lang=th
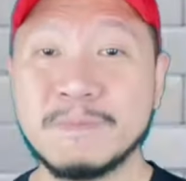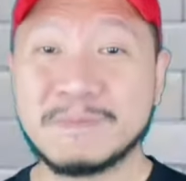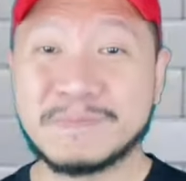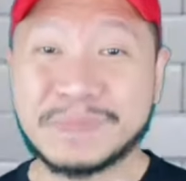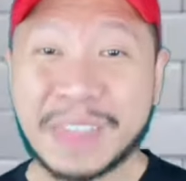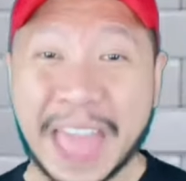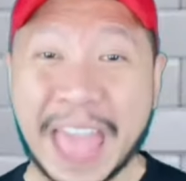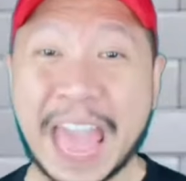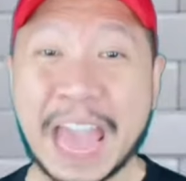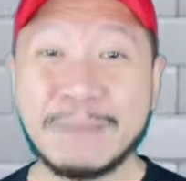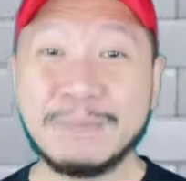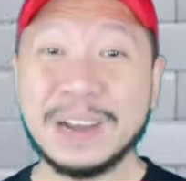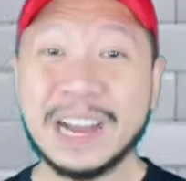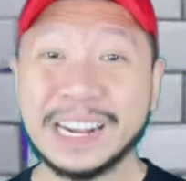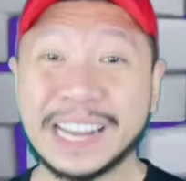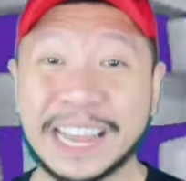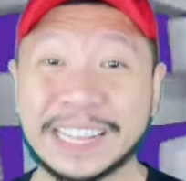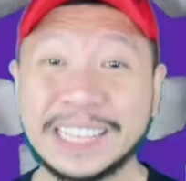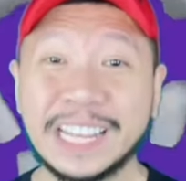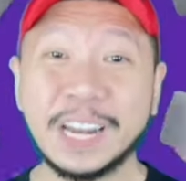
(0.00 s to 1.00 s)
แต่เมื่อ
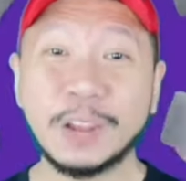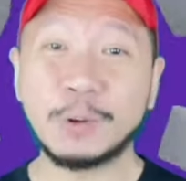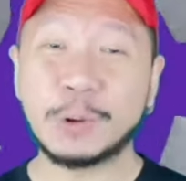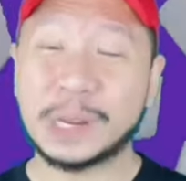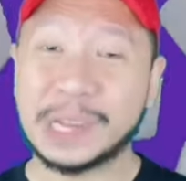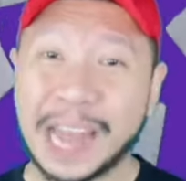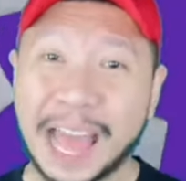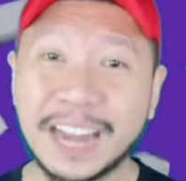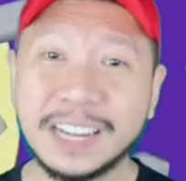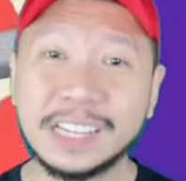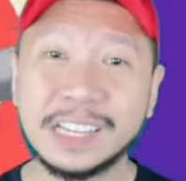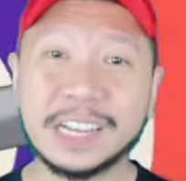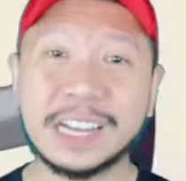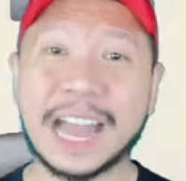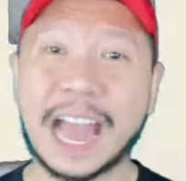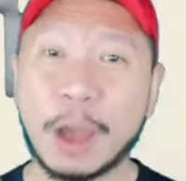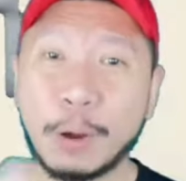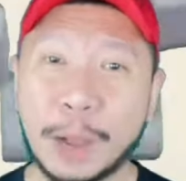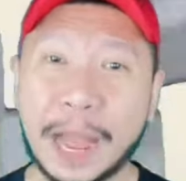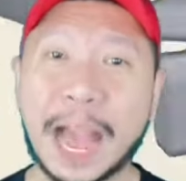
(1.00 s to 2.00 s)
ไหร่ที่เรากล้าที่จะ
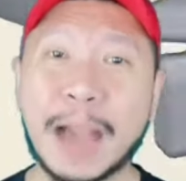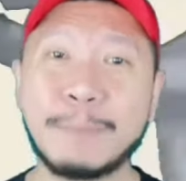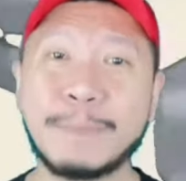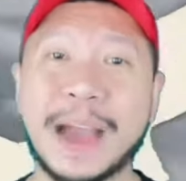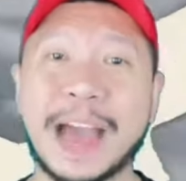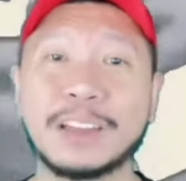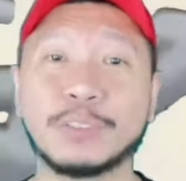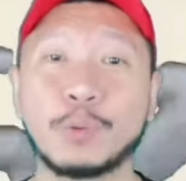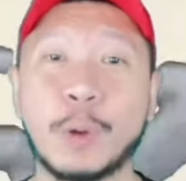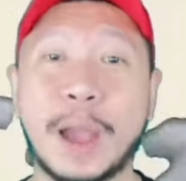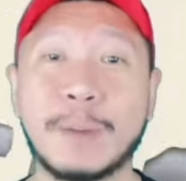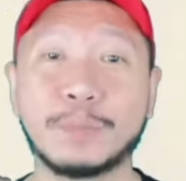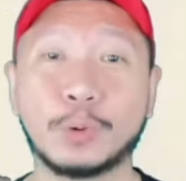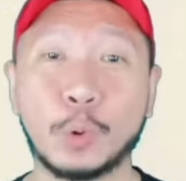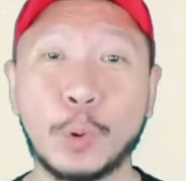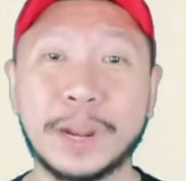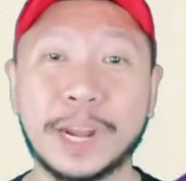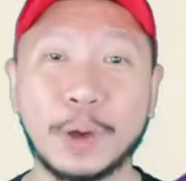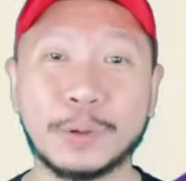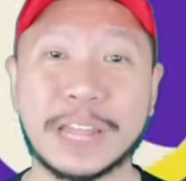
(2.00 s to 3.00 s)
ก้าวข้ามผ่านความก
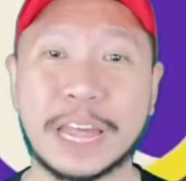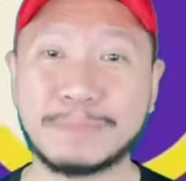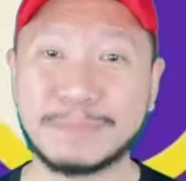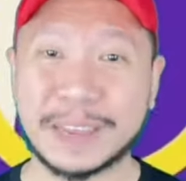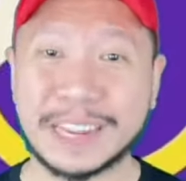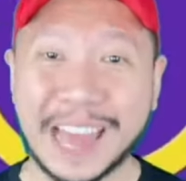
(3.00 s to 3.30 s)
ลัวเหล่านั้นไปได้